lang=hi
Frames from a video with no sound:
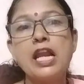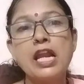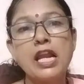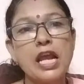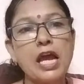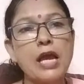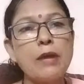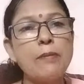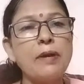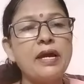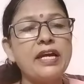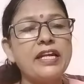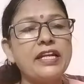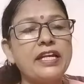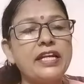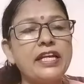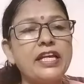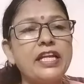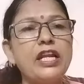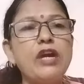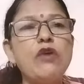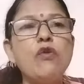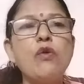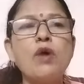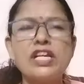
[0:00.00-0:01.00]
लाइव आने
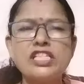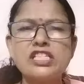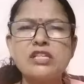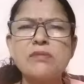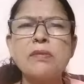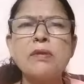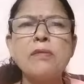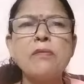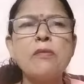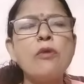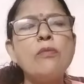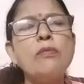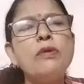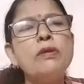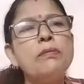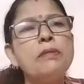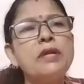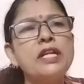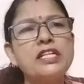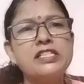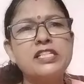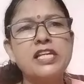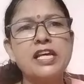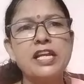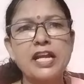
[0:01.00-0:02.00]
के लिए वैसे भी मोबिन
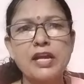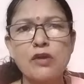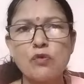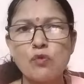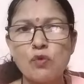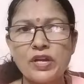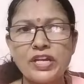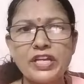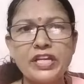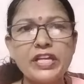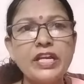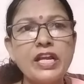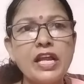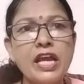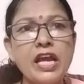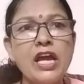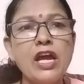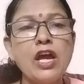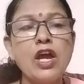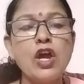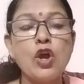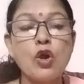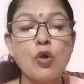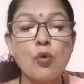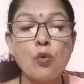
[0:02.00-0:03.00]
मलिक सर एक वकील हैं